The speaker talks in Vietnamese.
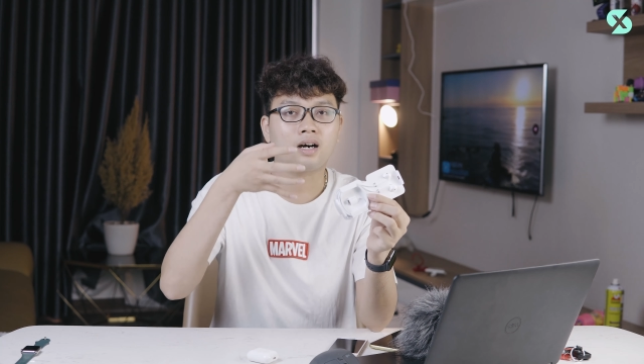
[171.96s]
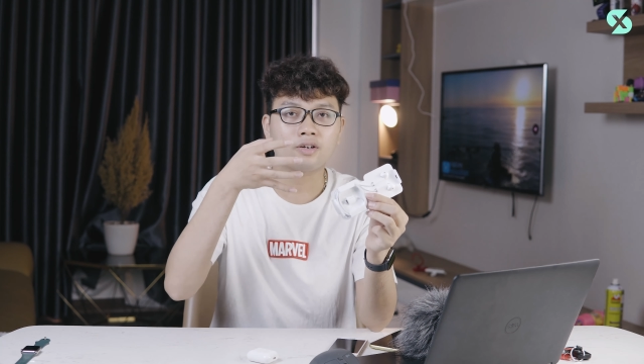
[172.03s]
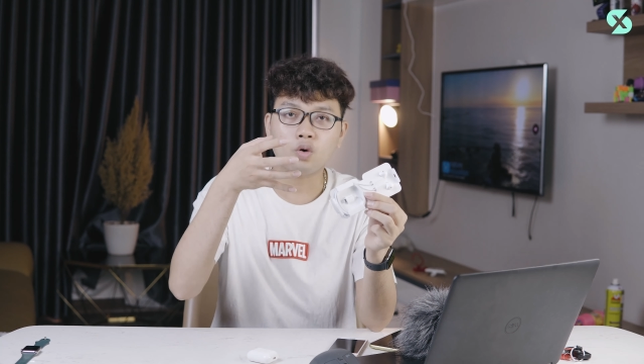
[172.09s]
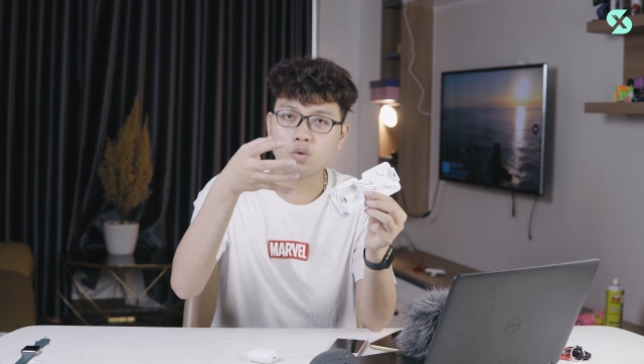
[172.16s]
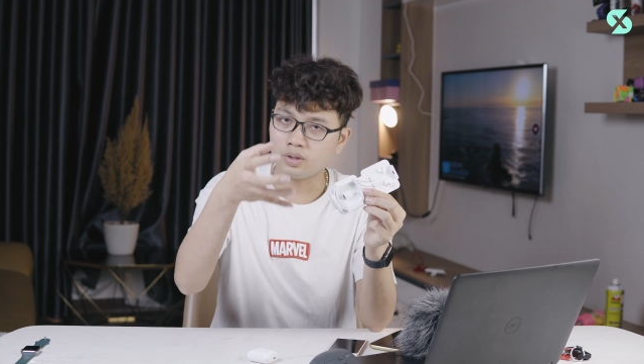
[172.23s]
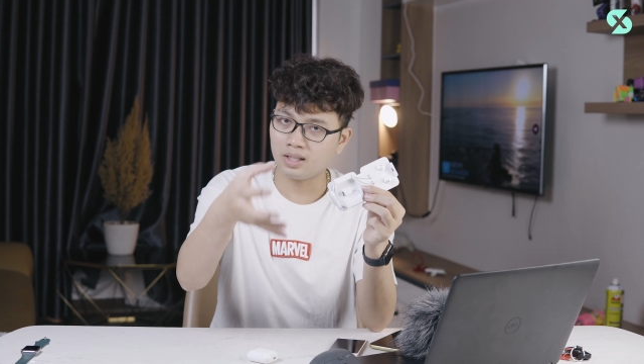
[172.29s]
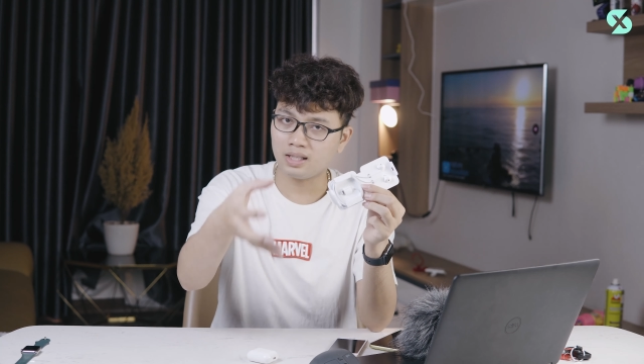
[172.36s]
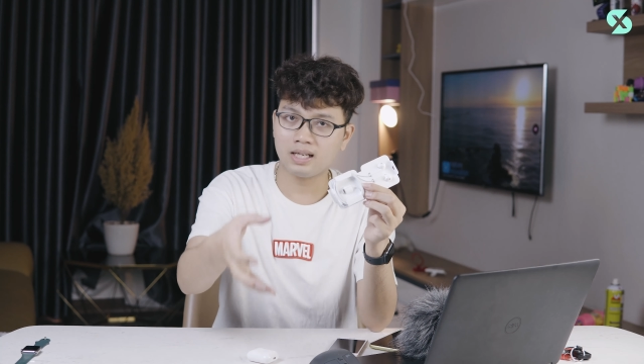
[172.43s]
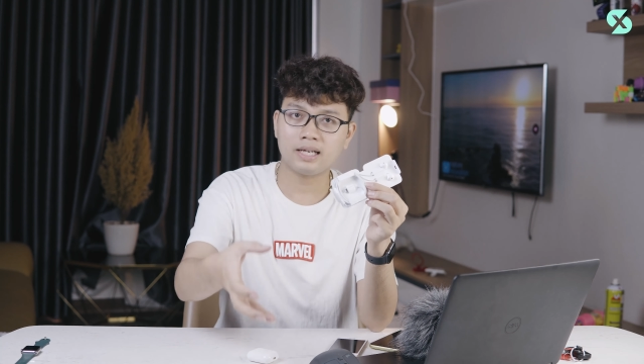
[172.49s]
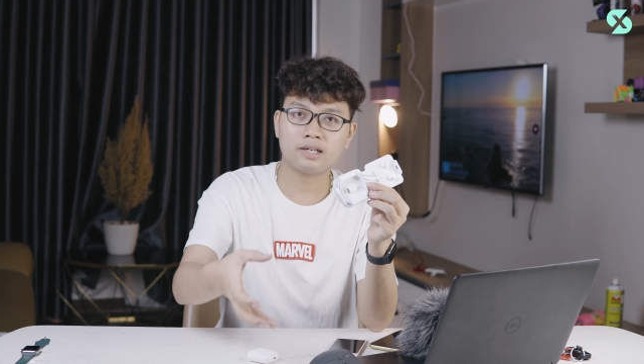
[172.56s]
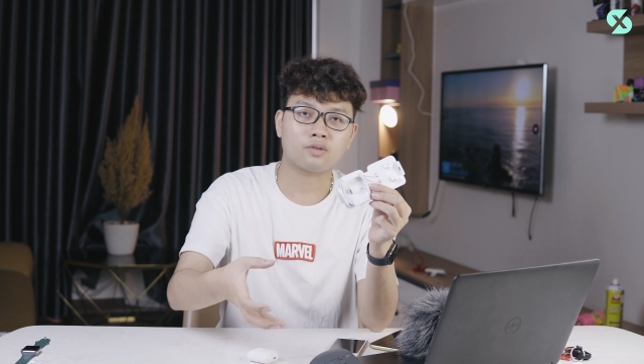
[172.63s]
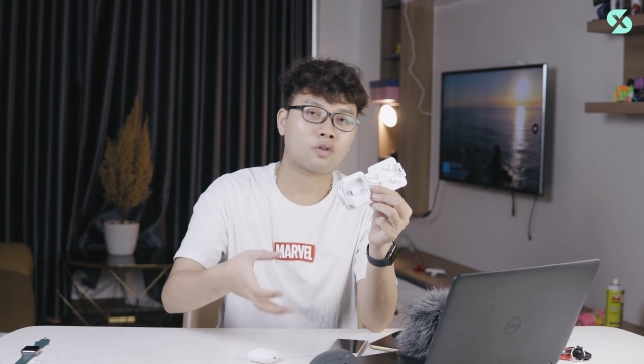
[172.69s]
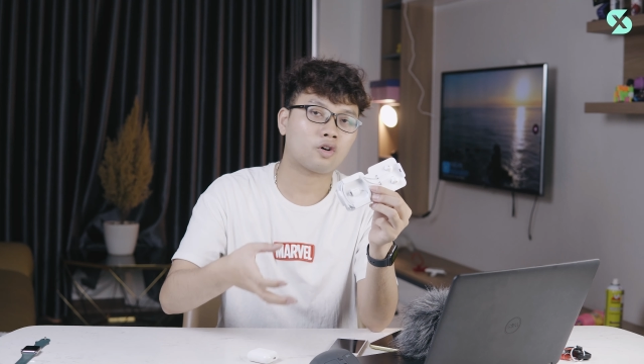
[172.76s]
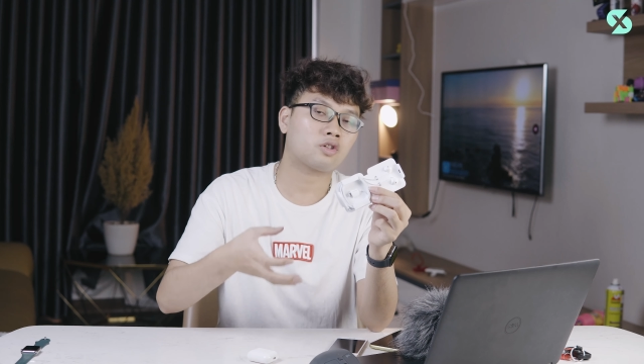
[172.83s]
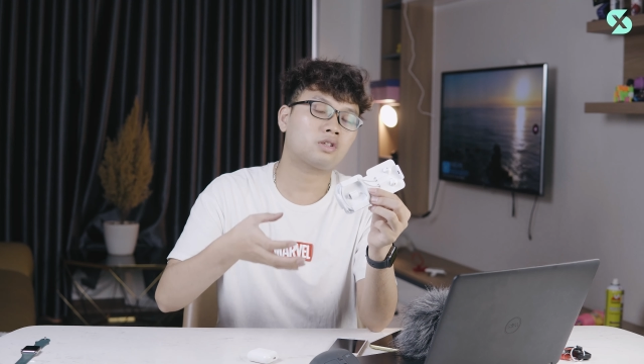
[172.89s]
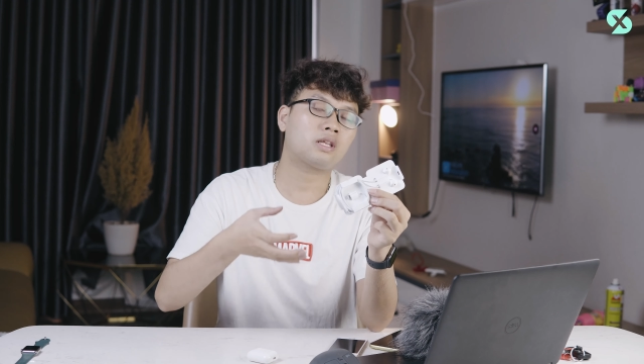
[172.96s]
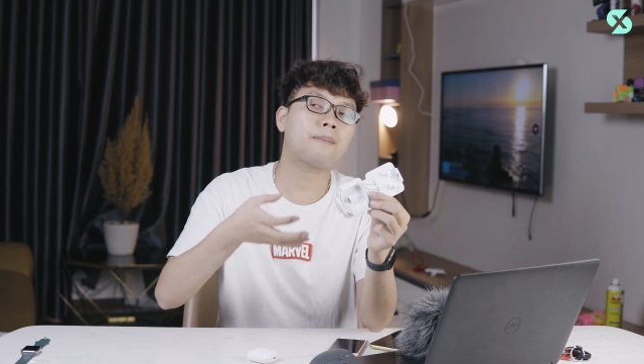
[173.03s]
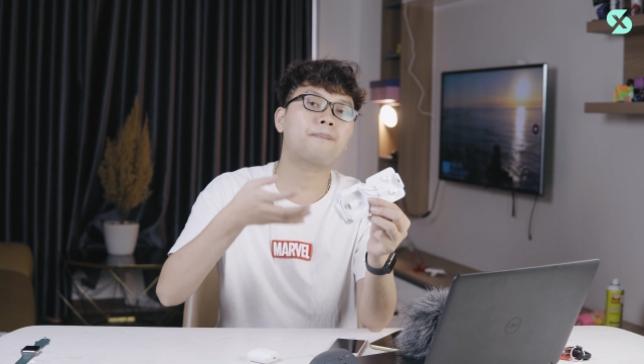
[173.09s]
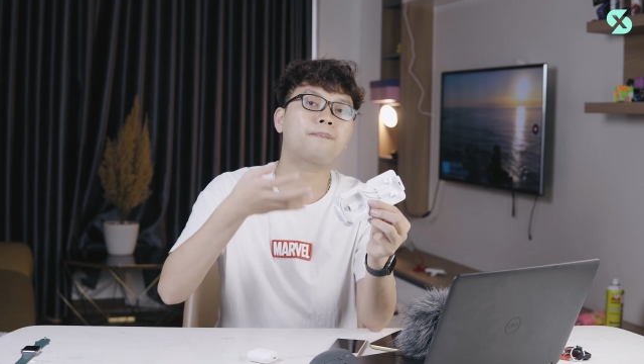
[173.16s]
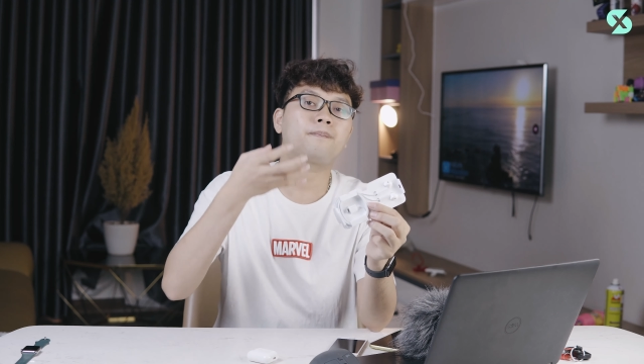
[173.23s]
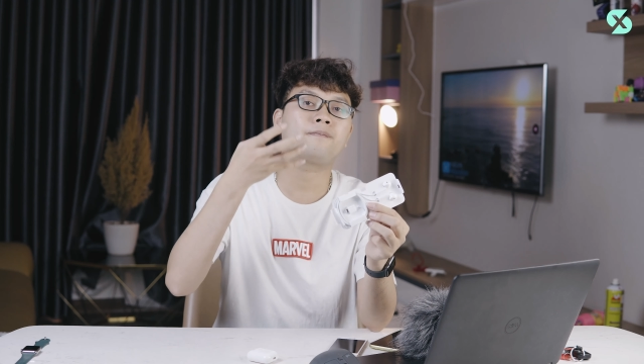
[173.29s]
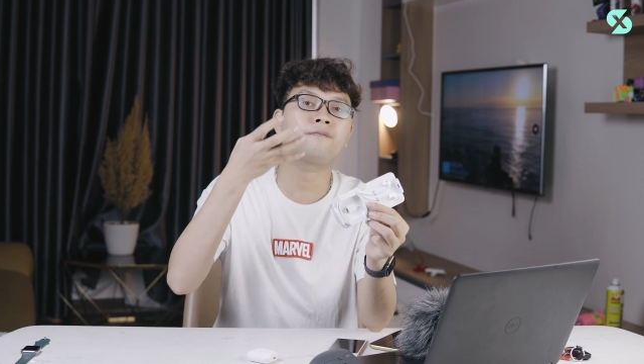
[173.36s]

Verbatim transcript: uh, độ delay của nó thấp